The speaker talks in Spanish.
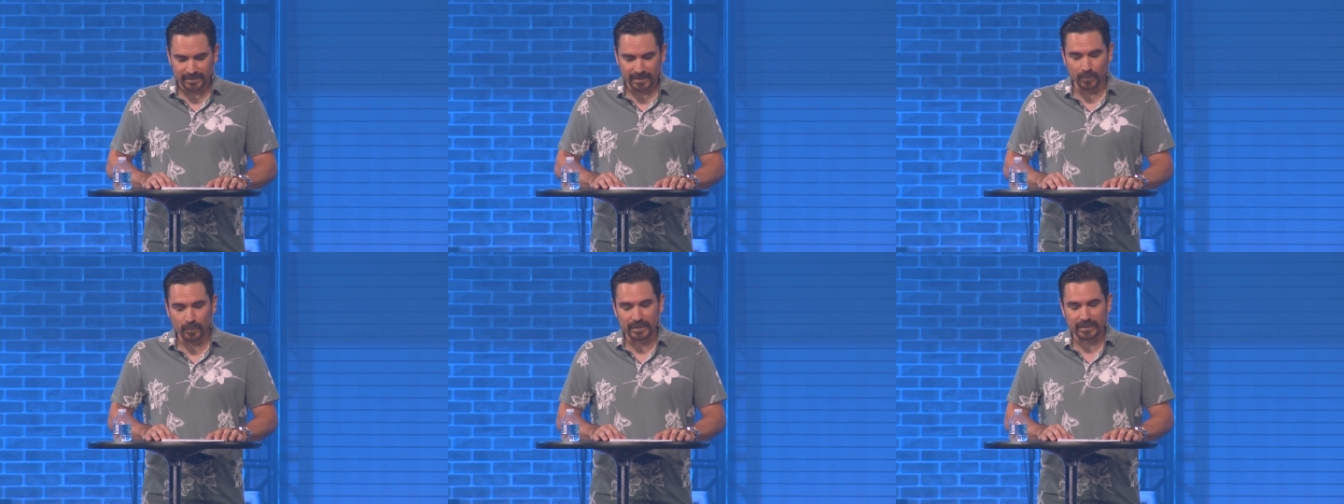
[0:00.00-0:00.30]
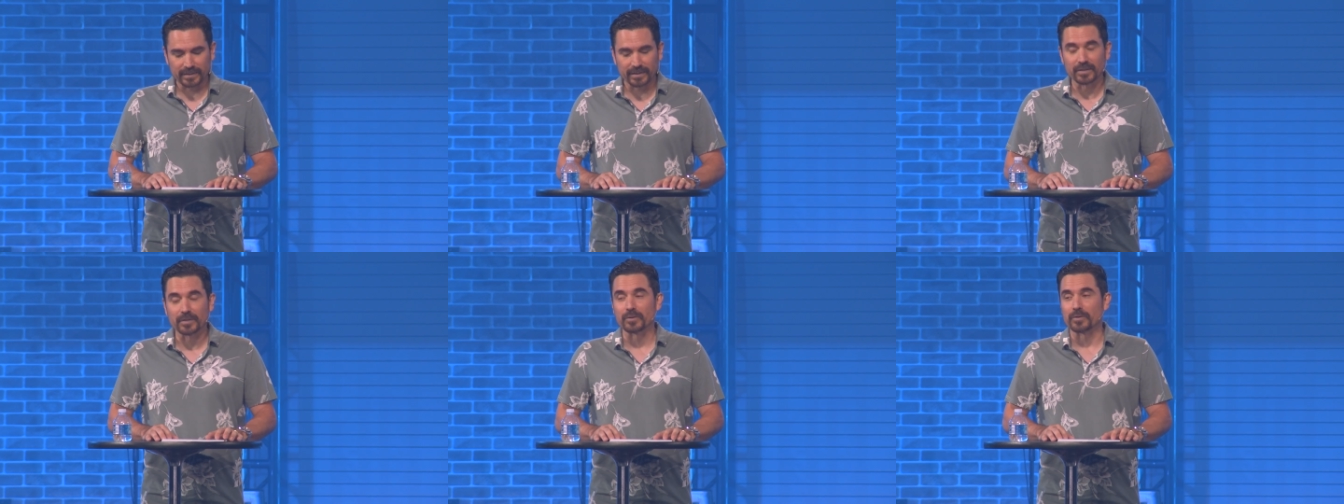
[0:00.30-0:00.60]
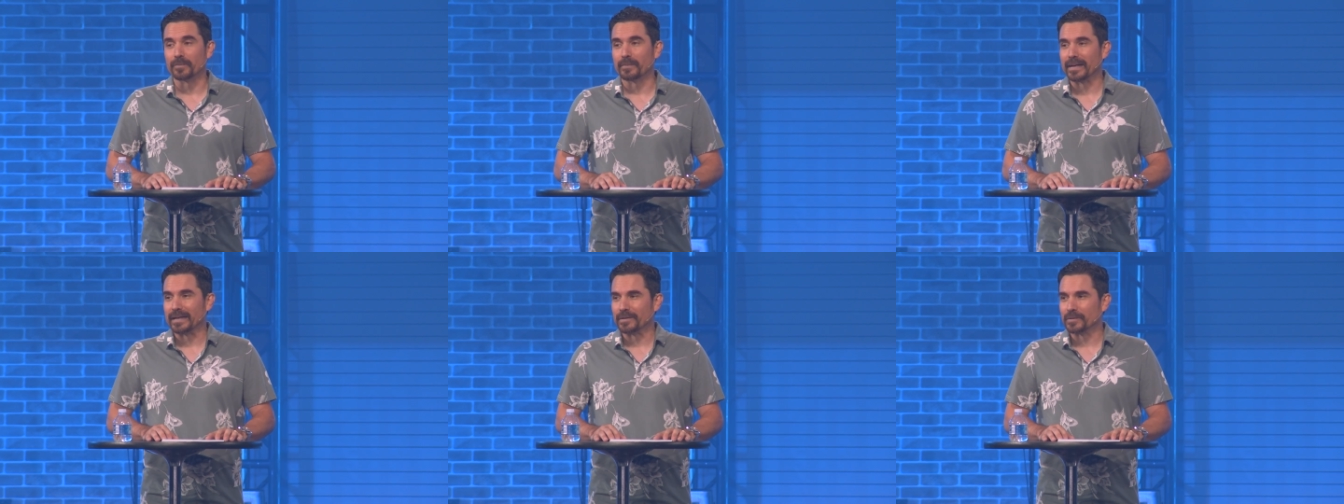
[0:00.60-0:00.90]
se encuentra en
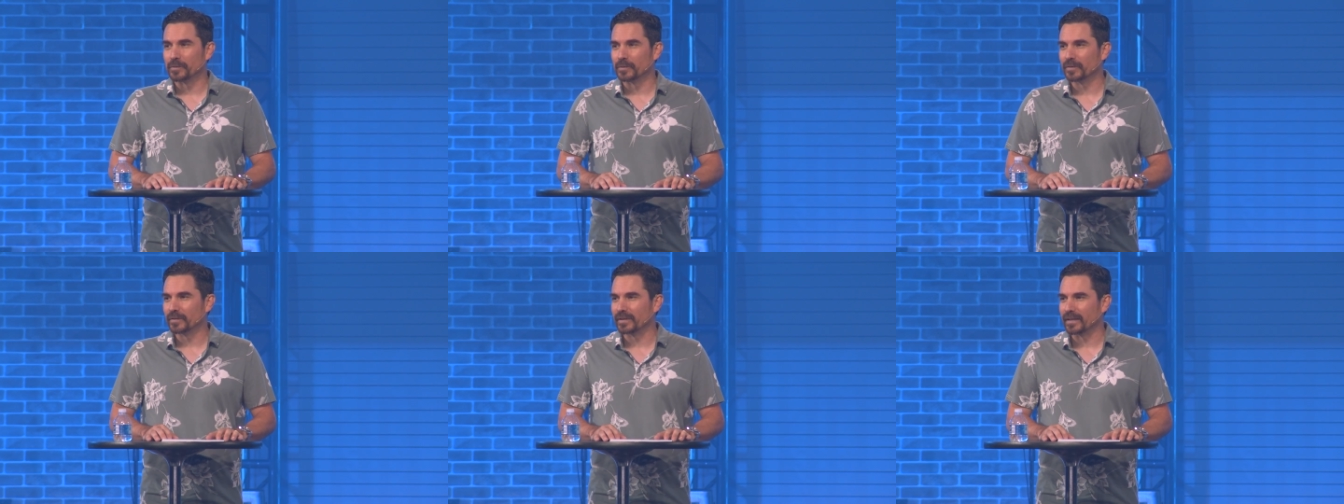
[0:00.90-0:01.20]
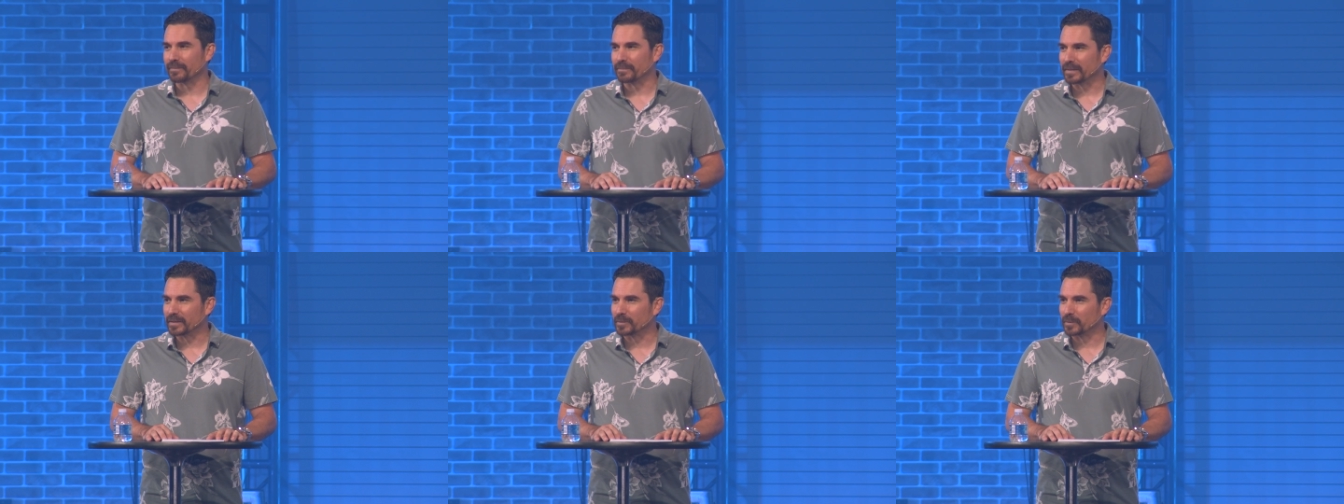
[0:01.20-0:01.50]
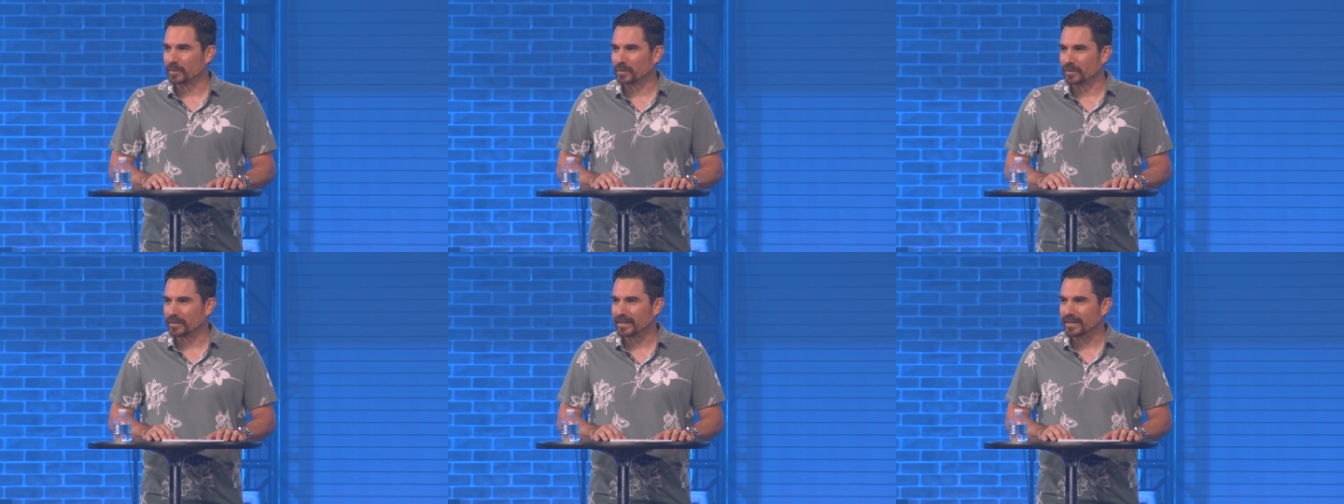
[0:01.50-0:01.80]
Romanos
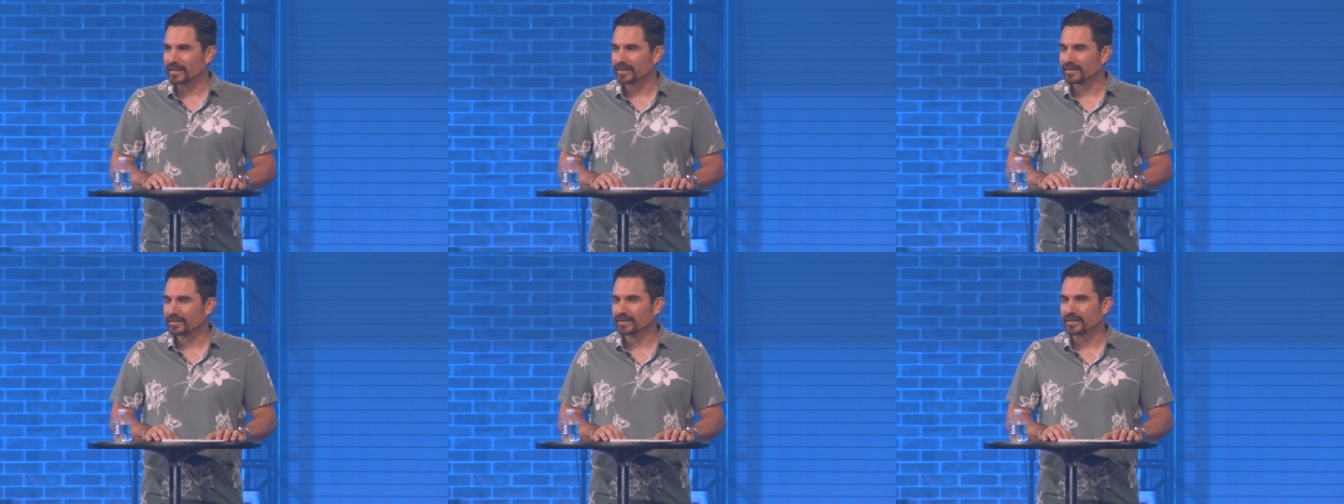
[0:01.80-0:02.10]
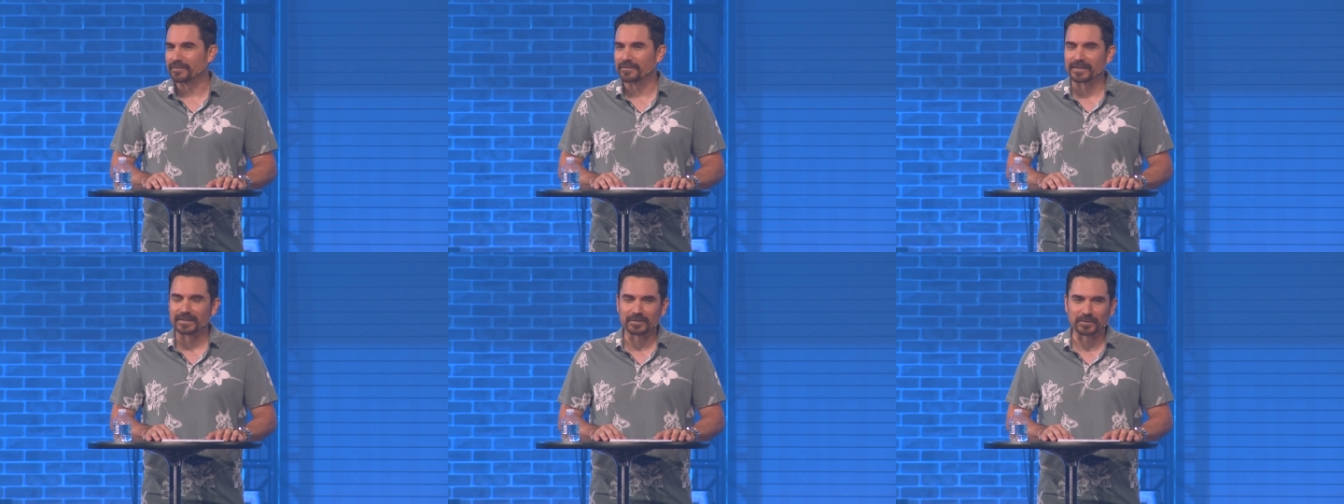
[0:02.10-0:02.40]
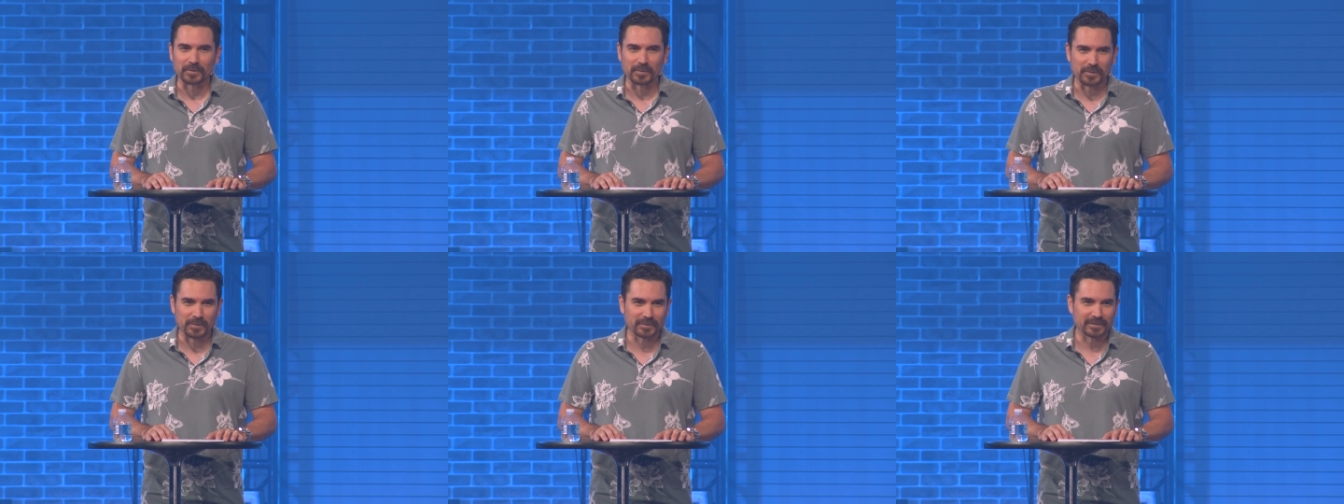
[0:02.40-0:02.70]
capítulo 10 y
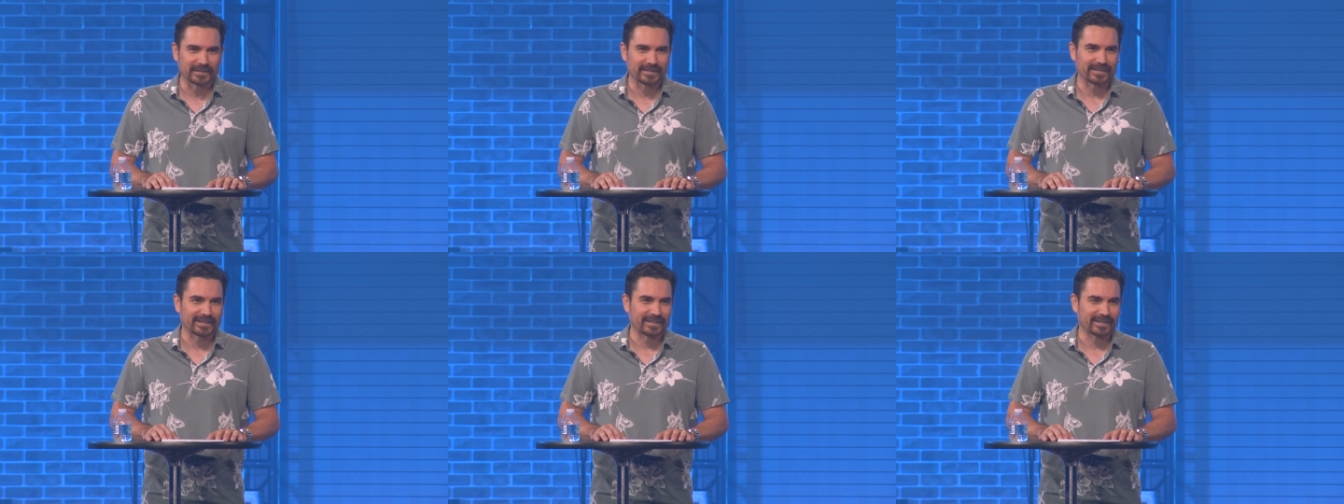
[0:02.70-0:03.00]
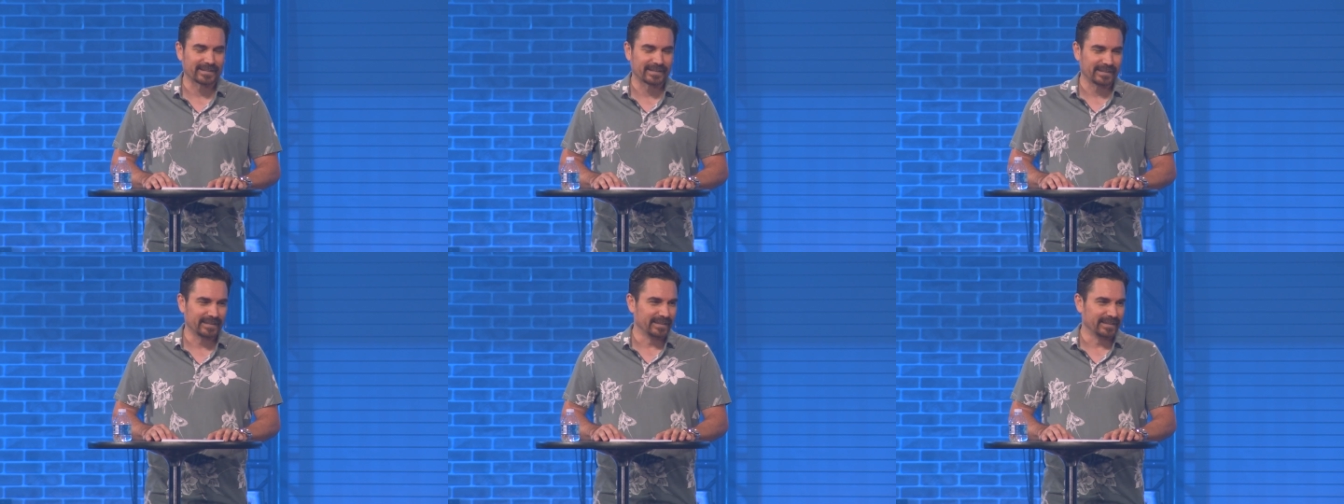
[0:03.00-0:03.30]
verso 11.